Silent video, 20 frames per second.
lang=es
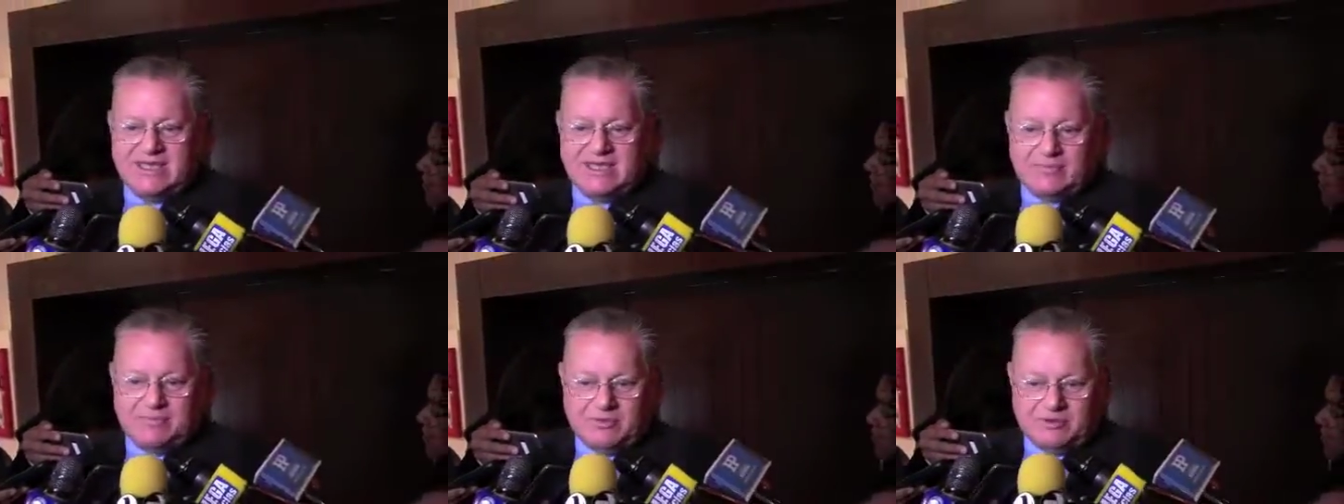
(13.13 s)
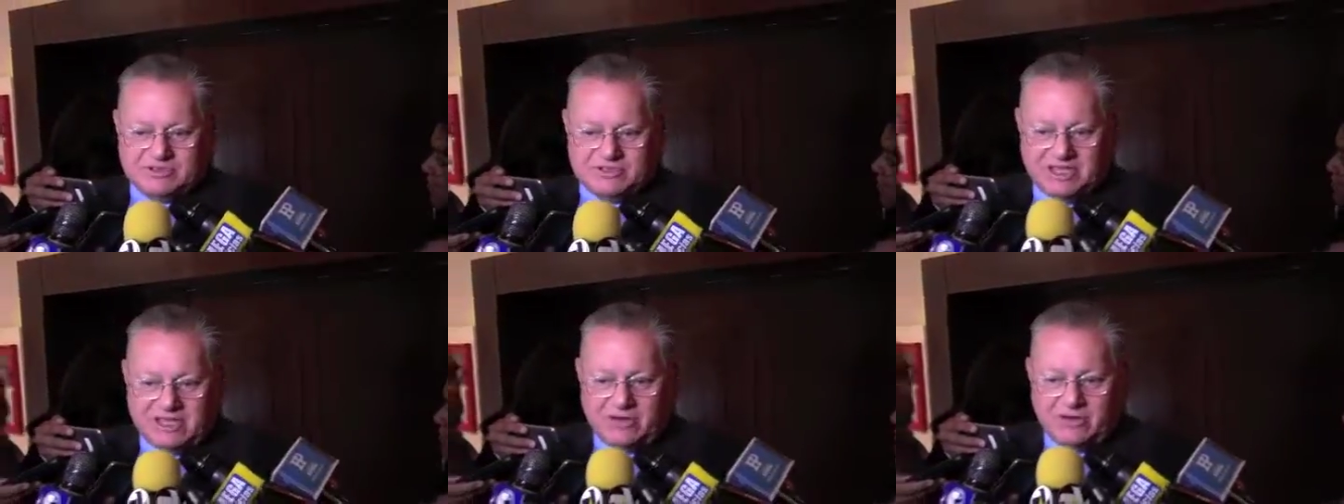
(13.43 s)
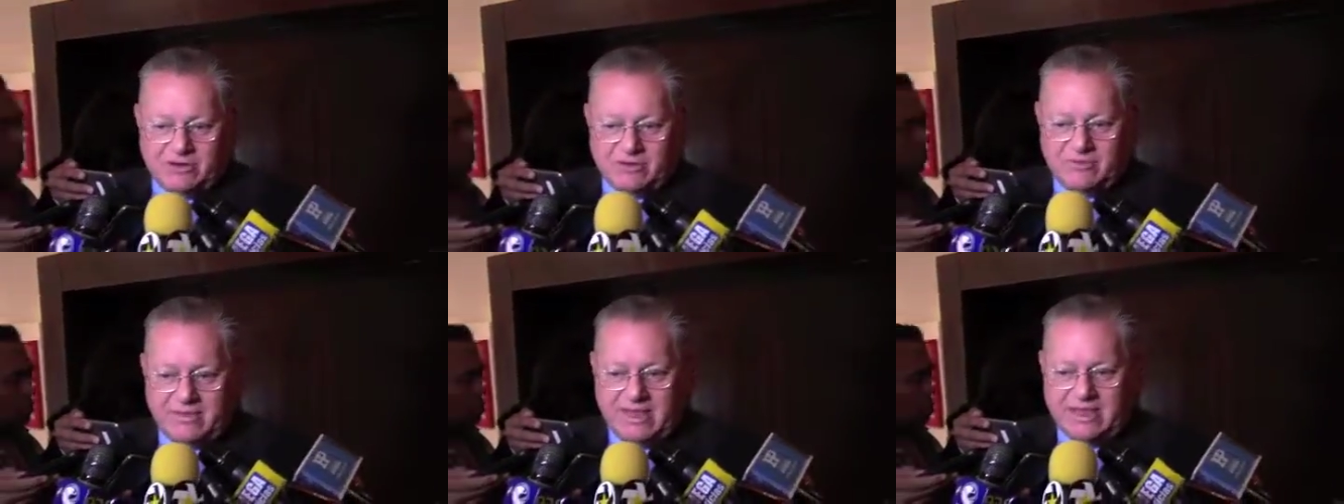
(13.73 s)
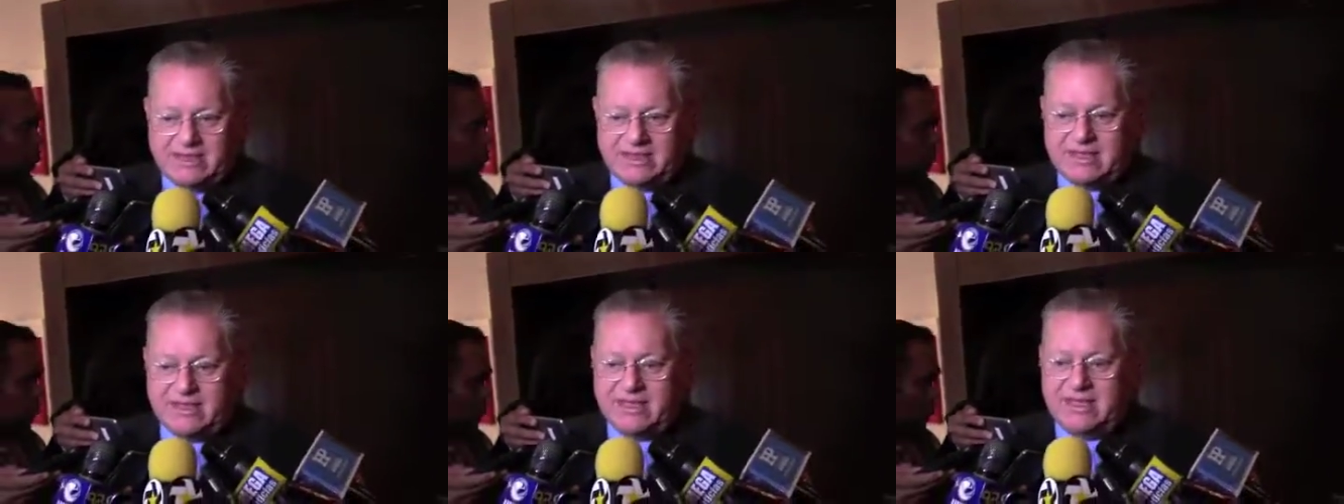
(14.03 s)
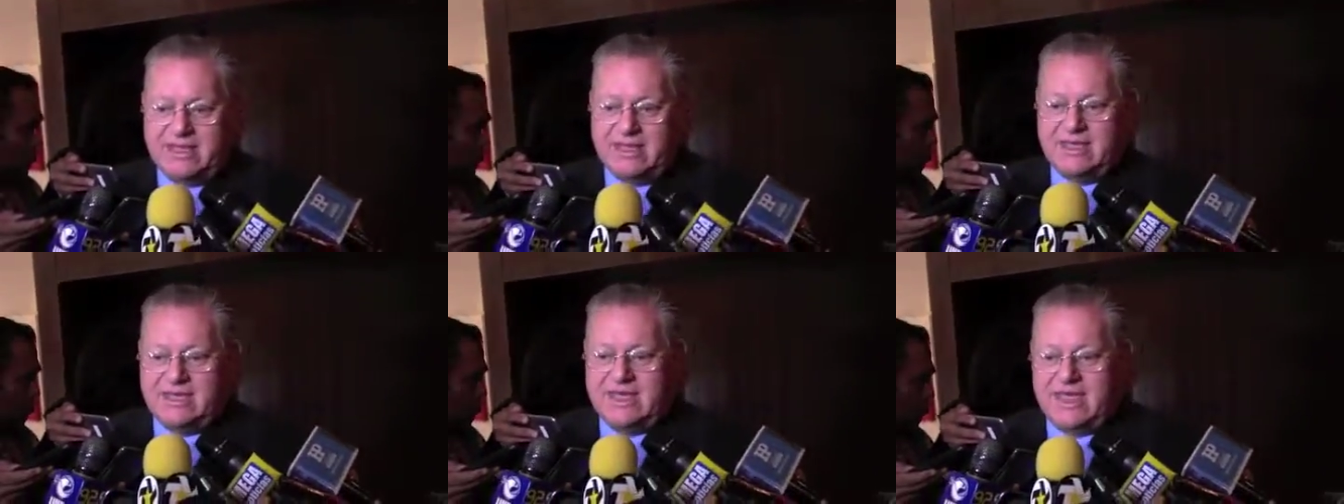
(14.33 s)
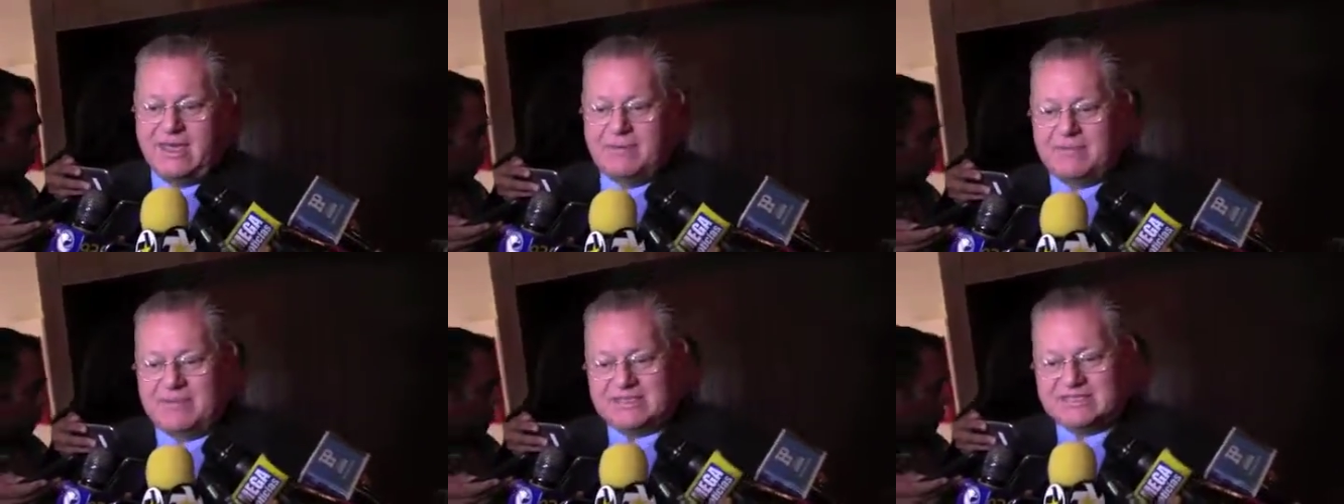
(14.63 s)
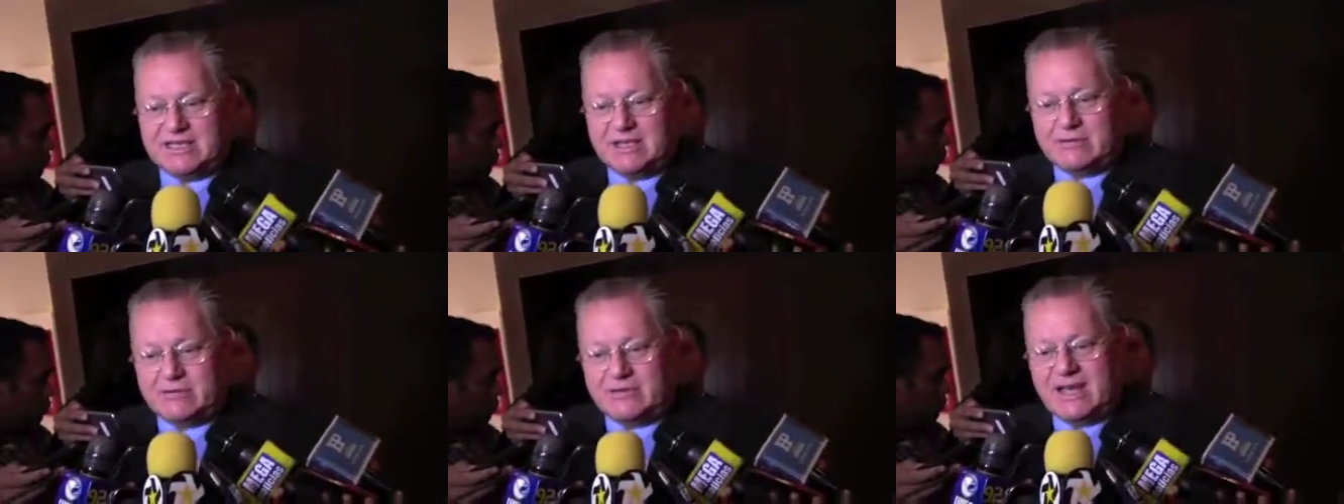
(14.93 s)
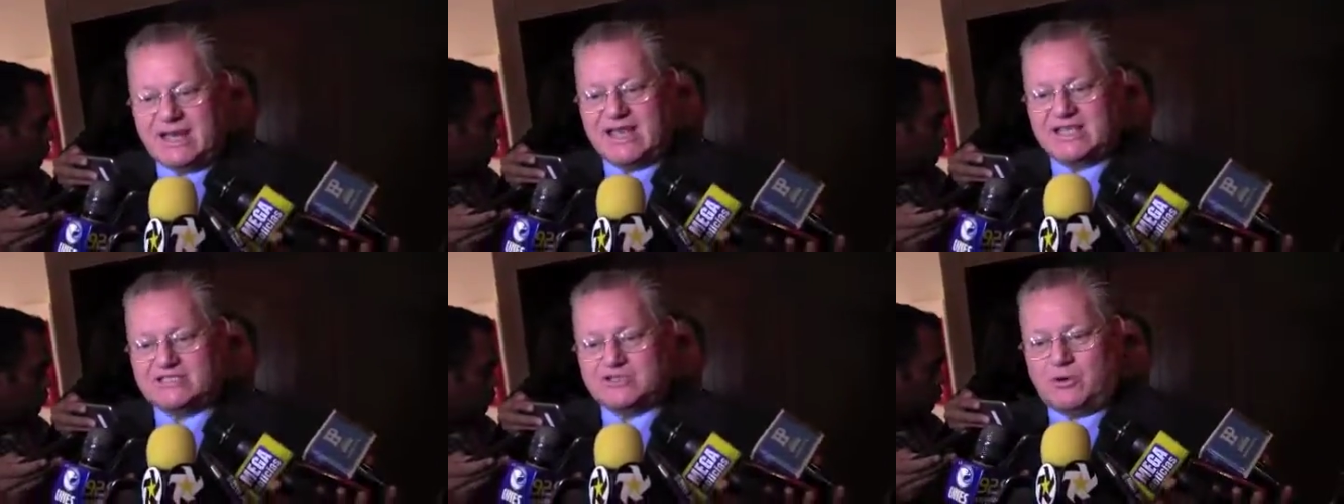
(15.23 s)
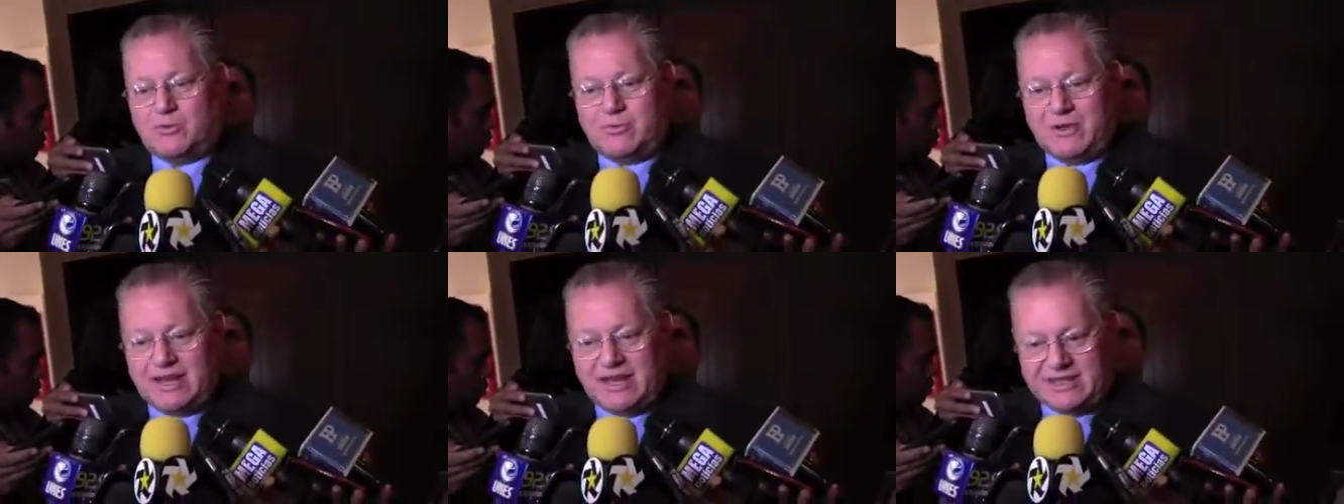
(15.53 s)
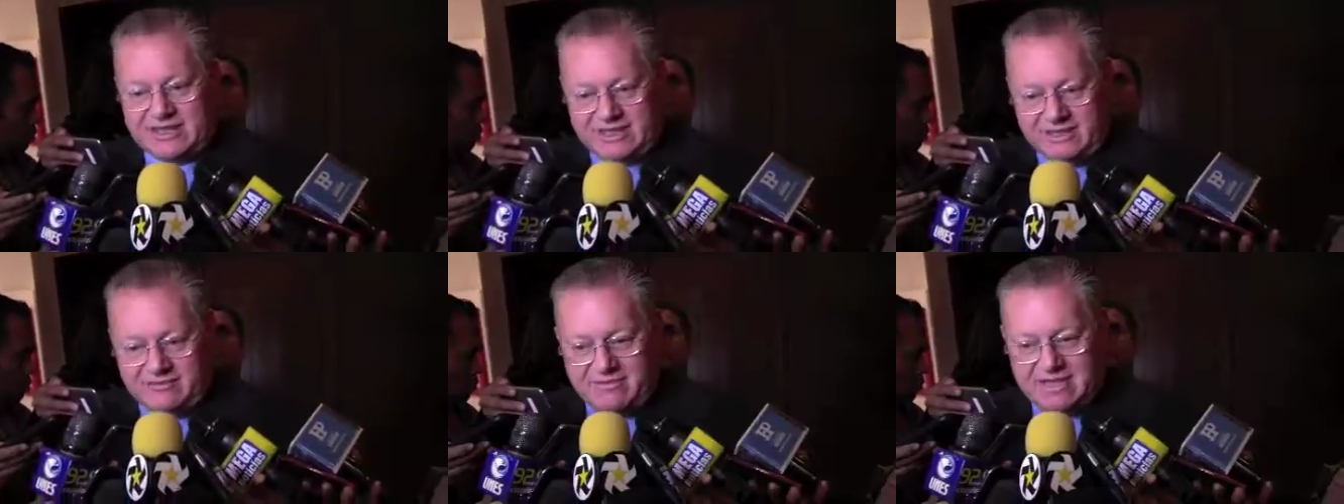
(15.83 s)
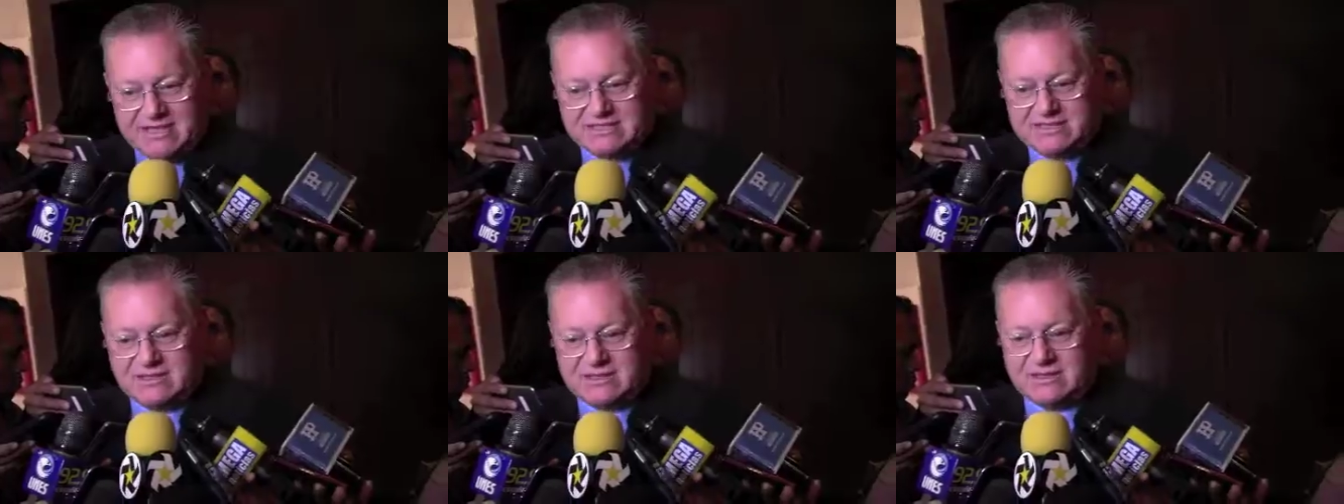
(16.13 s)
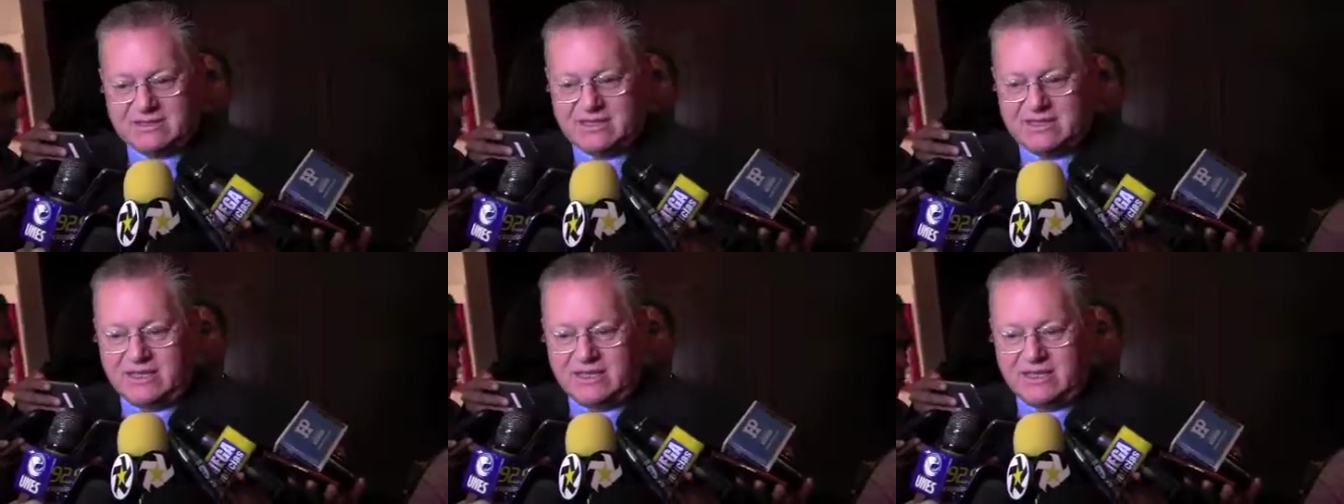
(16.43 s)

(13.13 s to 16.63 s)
y posteriormente eh, pasaron a las cooperativas